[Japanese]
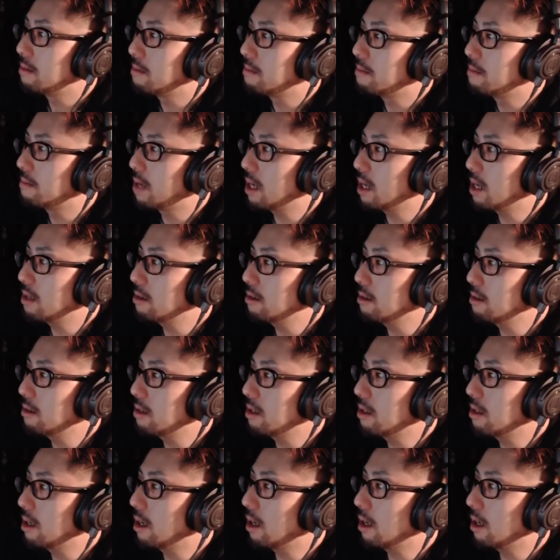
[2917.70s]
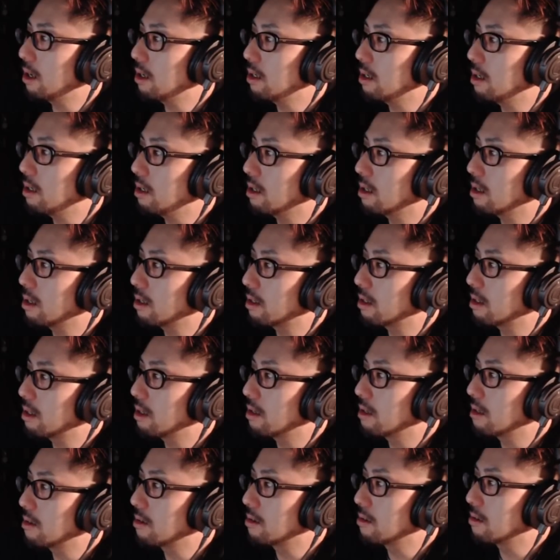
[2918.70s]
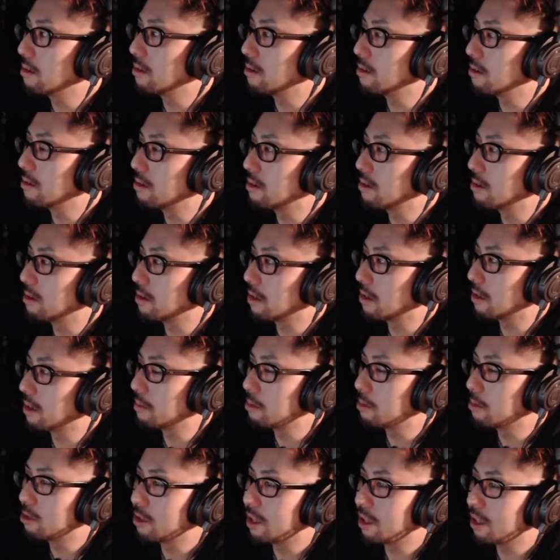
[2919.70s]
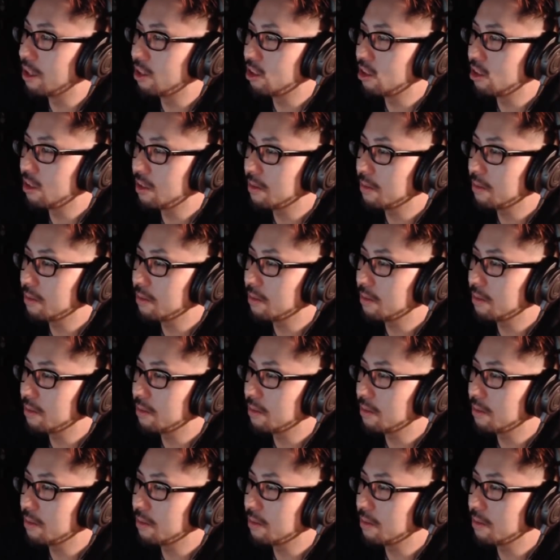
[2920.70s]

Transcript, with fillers: バズってハイになってストーンするね、ポテチ。